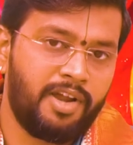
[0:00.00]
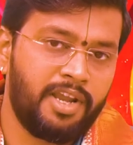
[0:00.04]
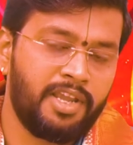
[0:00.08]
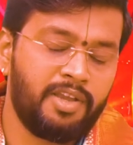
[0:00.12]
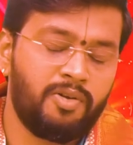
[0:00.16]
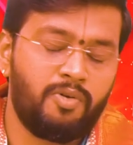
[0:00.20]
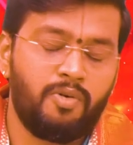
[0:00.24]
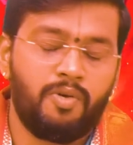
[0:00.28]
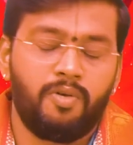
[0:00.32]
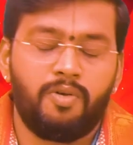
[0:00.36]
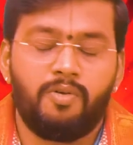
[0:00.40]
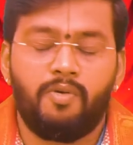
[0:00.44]

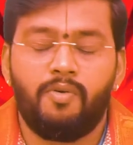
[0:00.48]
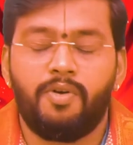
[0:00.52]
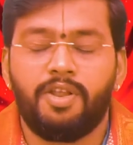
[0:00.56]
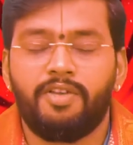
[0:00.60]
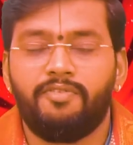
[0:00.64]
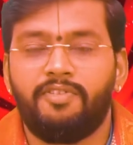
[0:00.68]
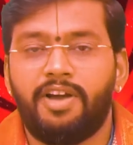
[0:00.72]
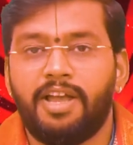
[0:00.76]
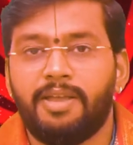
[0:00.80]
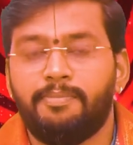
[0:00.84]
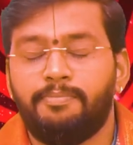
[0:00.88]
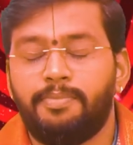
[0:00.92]
வாங்கி
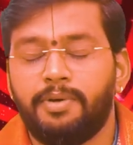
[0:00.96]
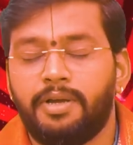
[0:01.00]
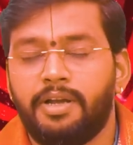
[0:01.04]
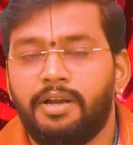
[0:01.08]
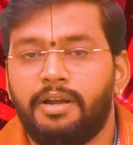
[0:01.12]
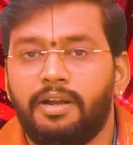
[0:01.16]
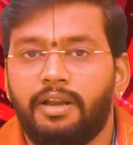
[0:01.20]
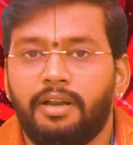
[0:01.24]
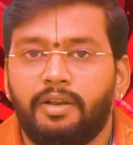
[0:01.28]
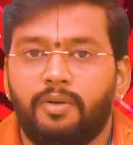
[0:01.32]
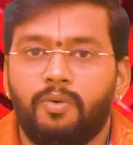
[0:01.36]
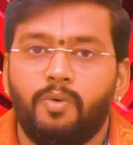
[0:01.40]
கொடுக்கக்கூடிய
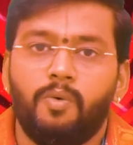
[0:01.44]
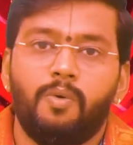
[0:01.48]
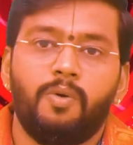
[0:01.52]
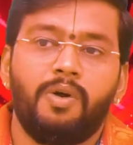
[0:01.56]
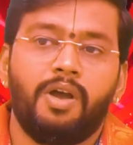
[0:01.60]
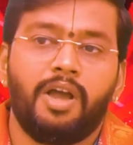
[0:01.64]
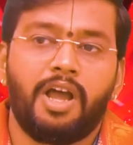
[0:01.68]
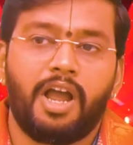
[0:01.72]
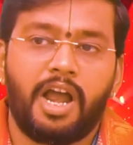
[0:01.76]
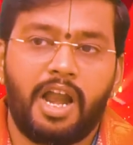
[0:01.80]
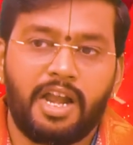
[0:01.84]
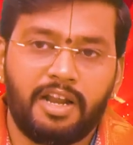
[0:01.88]
வாய்ப்புகள் இருக்குது
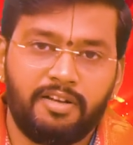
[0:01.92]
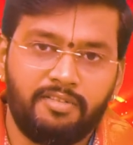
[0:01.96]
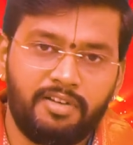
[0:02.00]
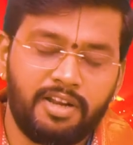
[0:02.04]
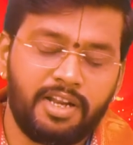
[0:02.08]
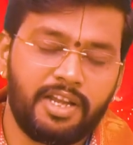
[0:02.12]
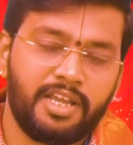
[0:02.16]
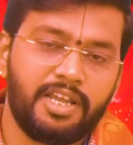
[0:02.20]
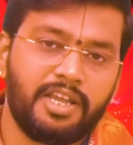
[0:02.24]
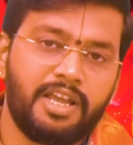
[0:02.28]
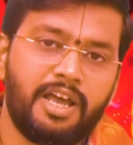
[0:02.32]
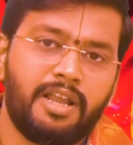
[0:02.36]
உங்கள்
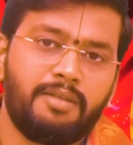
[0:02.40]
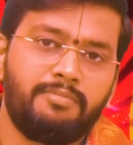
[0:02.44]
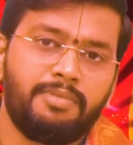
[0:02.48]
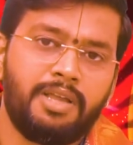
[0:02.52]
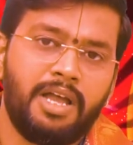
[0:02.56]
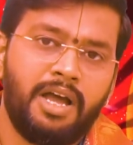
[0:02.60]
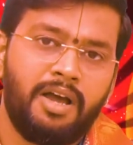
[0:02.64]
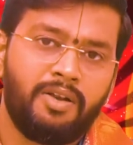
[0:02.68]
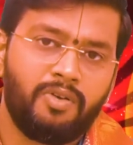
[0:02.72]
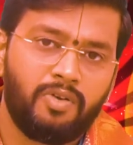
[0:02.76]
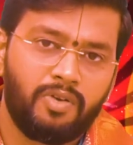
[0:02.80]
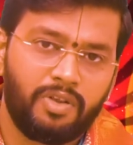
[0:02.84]
கணவருக்கு
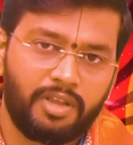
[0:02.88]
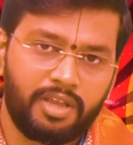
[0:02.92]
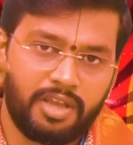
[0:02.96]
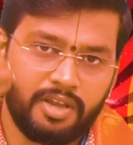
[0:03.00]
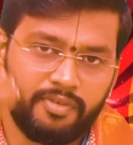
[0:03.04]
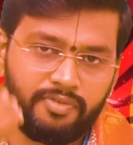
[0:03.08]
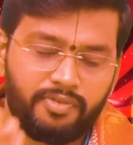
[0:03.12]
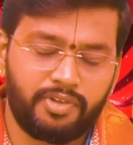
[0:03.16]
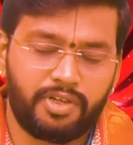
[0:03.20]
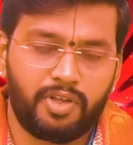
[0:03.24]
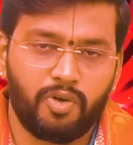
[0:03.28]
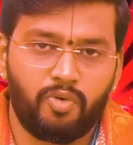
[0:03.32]
அருமையான ஒரு
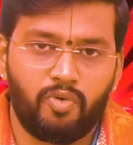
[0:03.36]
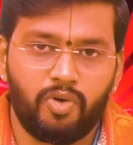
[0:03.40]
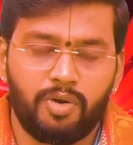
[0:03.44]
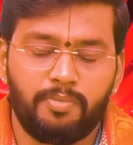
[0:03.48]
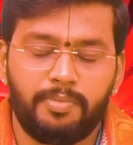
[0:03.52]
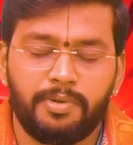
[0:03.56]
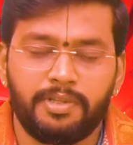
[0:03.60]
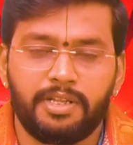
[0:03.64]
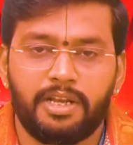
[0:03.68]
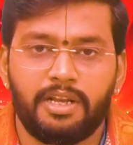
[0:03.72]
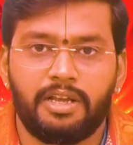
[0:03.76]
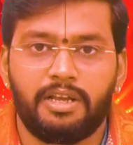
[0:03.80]
கிஃப்ட்டு
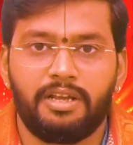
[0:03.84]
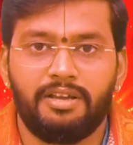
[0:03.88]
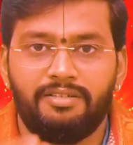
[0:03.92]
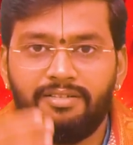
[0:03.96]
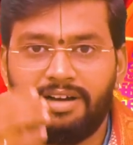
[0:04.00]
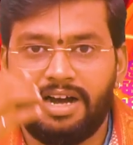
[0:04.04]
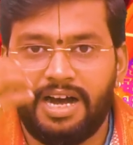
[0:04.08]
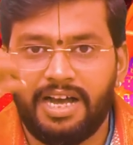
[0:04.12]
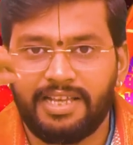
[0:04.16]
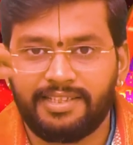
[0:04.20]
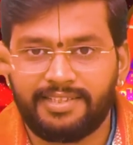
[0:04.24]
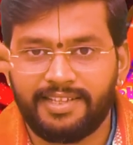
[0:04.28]
கொடுப்பதற்கு
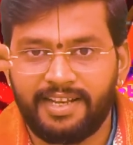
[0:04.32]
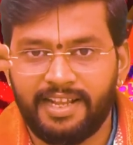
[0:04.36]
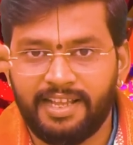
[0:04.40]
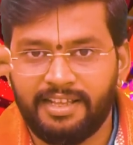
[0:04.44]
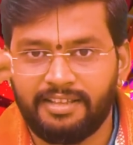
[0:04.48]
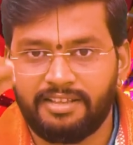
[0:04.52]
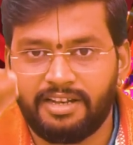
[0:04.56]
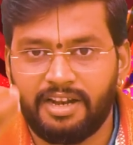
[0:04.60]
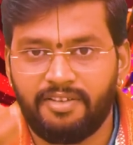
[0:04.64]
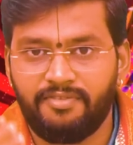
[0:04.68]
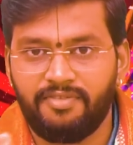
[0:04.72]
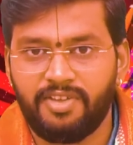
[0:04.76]
வாசனை
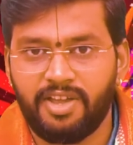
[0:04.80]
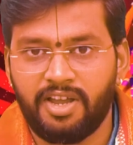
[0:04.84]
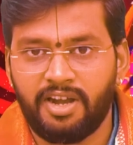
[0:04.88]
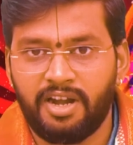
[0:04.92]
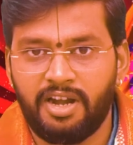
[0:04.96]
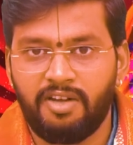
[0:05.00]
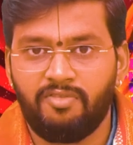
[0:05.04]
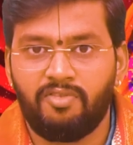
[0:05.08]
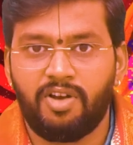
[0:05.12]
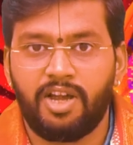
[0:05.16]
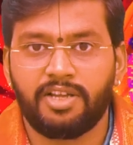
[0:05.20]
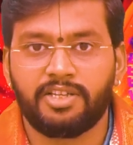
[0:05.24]

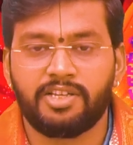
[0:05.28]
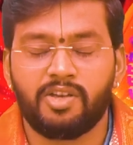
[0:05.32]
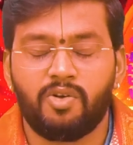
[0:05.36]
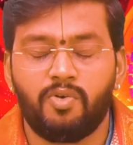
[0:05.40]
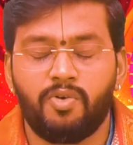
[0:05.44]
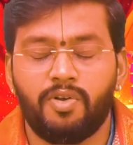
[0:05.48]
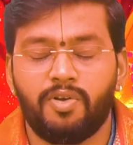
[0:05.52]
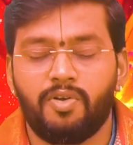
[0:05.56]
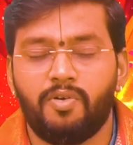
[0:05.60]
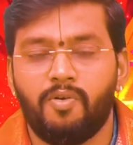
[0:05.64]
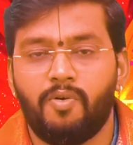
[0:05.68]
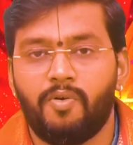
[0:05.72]
திரவியங்கள் வாங்கி
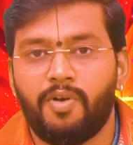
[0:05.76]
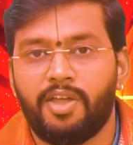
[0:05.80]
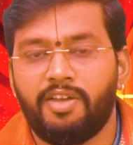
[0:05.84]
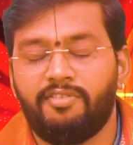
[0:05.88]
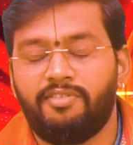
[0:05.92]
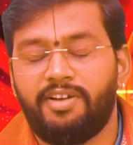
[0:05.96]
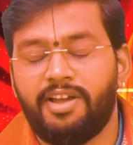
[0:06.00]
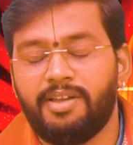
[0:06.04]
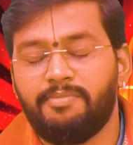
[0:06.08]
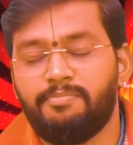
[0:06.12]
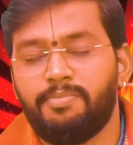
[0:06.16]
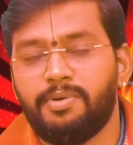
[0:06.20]
கொடுக்கக்கூடிய
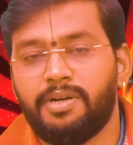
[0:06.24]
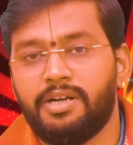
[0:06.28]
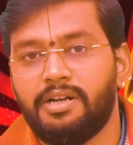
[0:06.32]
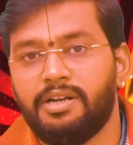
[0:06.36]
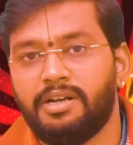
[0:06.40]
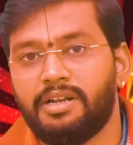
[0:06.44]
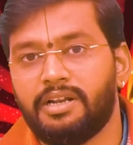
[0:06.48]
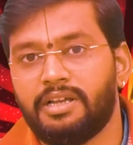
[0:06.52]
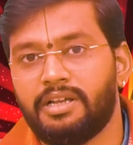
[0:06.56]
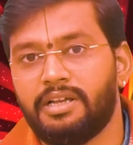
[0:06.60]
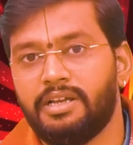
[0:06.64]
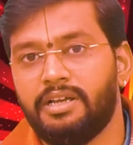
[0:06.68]

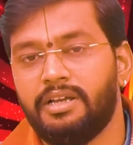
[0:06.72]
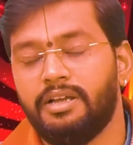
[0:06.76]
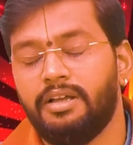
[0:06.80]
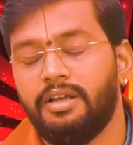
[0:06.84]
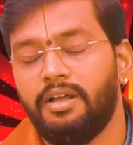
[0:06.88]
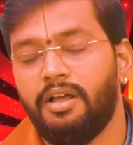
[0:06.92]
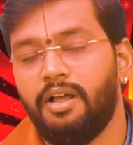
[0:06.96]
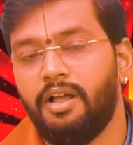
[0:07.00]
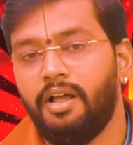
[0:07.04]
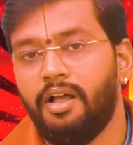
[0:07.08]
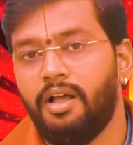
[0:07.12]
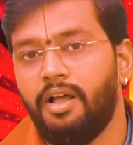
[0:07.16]
வாய்ப்புகள் இருக்குது
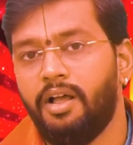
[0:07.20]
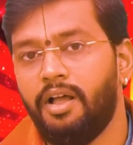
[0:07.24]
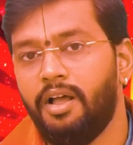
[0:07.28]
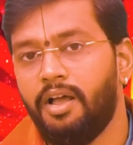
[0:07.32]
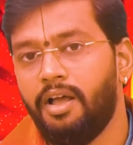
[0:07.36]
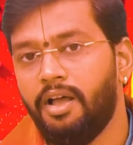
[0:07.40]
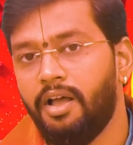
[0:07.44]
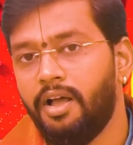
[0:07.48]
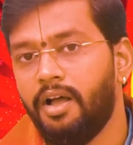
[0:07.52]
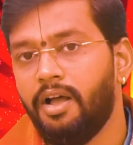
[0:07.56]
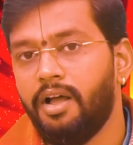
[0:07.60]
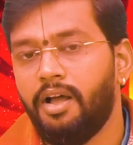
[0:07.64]

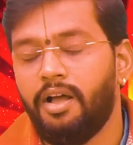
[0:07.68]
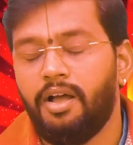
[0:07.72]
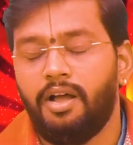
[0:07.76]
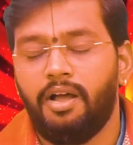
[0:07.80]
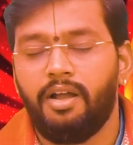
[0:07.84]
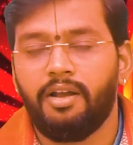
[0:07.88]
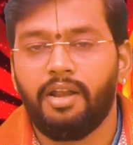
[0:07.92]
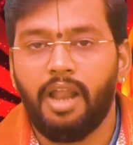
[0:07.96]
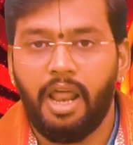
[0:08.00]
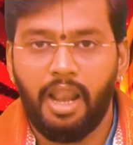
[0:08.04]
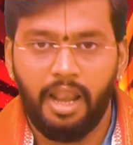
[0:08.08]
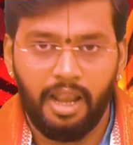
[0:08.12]

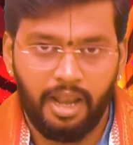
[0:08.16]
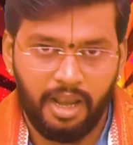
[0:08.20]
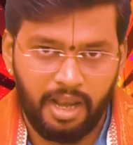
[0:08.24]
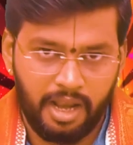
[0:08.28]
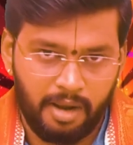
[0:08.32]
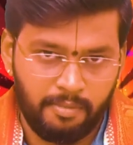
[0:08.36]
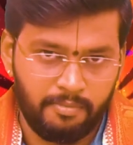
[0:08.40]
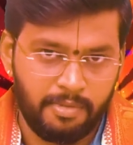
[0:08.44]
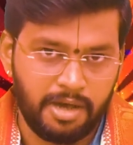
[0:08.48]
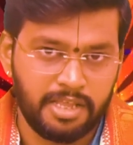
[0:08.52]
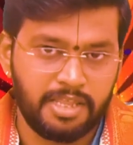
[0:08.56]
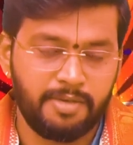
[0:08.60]

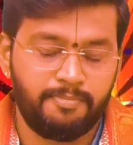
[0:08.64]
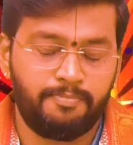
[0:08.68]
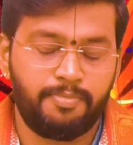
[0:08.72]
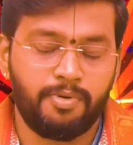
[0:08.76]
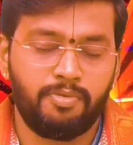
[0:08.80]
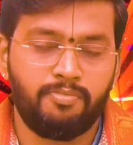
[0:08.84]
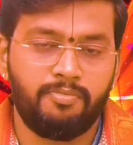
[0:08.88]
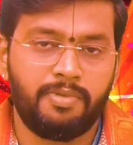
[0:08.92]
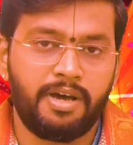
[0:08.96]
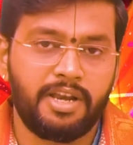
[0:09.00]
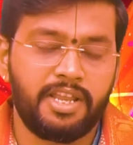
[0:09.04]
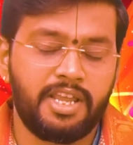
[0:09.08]
நல்ல
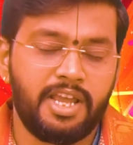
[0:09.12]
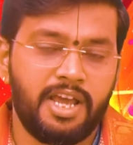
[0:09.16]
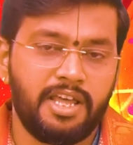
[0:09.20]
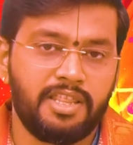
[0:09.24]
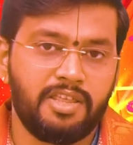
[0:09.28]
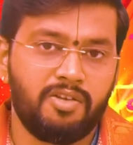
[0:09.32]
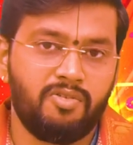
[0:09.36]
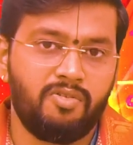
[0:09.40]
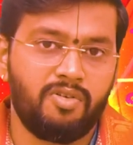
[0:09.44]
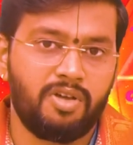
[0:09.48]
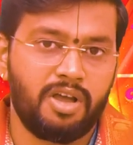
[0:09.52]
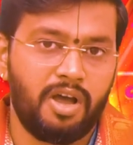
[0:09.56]
மதிப்பும்
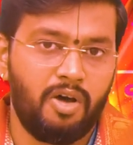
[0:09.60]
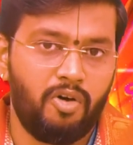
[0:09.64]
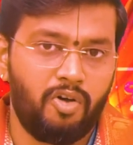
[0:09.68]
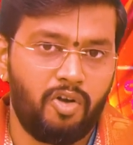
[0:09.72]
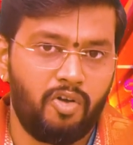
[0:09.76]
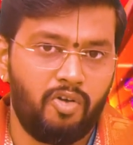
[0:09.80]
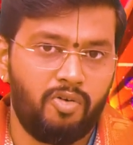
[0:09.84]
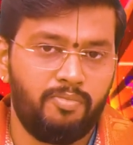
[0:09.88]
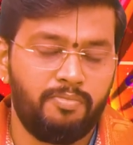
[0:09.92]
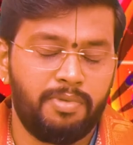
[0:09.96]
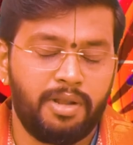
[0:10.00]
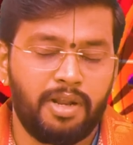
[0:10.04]
மரியாதையும்
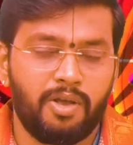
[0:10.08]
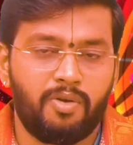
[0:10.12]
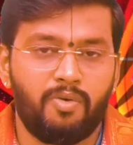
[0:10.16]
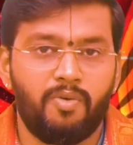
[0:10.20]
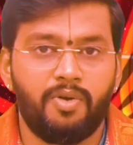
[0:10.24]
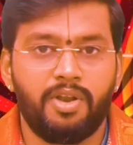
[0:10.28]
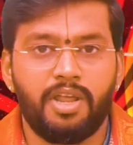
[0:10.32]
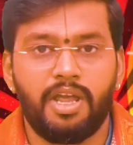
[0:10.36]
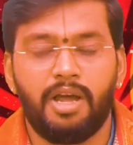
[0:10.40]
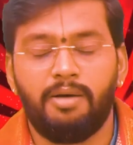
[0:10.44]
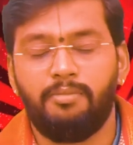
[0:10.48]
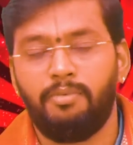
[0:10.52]
கௌரவம்
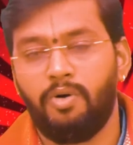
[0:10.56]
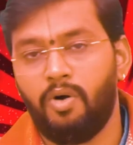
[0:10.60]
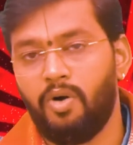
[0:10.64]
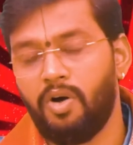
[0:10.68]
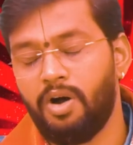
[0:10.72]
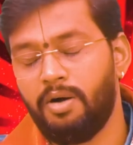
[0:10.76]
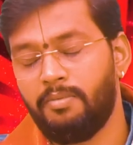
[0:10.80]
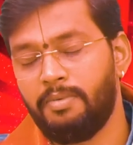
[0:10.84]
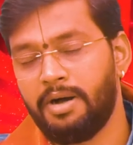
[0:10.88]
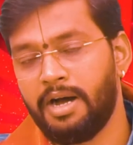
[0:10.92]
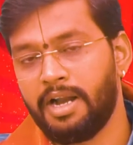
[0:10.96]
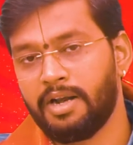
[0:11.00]
பெறக்கூடிய
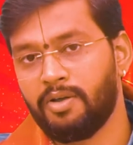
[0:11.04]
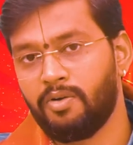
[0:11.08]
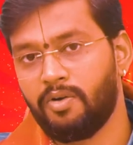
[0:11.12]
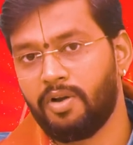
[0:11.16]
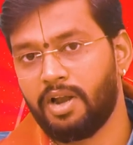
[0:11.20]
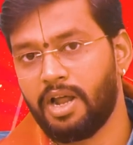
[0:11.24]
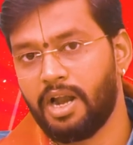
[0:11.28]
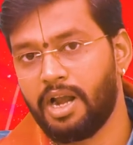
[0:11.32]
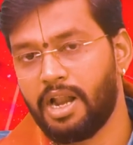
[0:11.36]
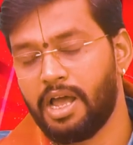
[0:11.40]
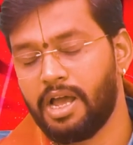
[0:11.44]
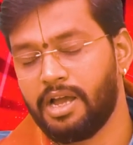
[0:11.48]
அமோகமான ஒரு
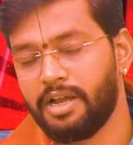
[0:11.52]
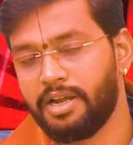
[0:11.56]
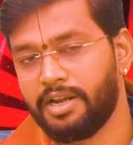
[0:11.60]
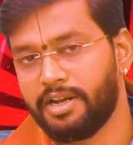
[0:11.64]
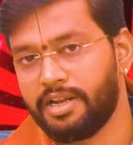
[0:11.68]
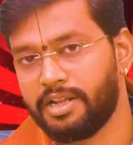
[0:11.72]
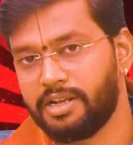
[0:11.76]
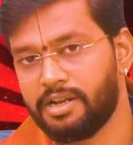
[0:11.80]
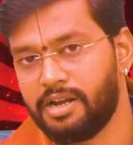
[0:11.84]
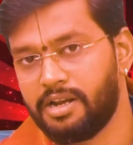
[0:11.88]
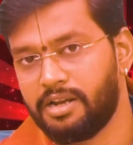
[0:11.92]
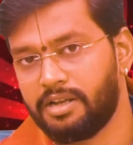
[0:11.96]
நாளாக
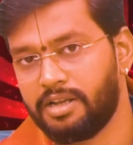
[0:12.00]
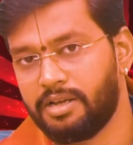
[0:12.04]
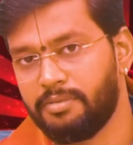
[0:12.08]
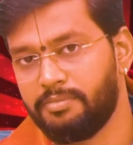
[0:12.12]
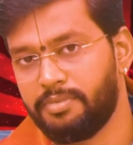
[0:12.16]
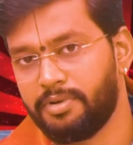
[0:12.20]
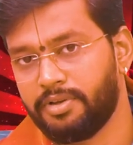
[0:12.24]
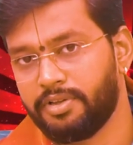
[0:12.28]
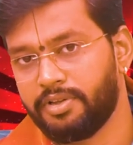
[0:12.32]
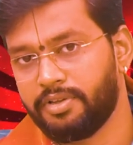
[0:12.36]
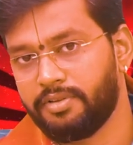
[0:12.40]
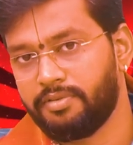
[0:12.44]
இன்றைய நாள்
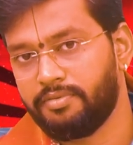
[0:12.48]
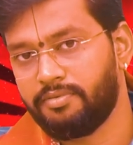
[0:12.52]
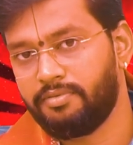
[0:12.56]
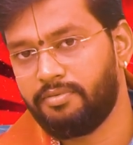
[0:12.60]
இருக்கப்படுது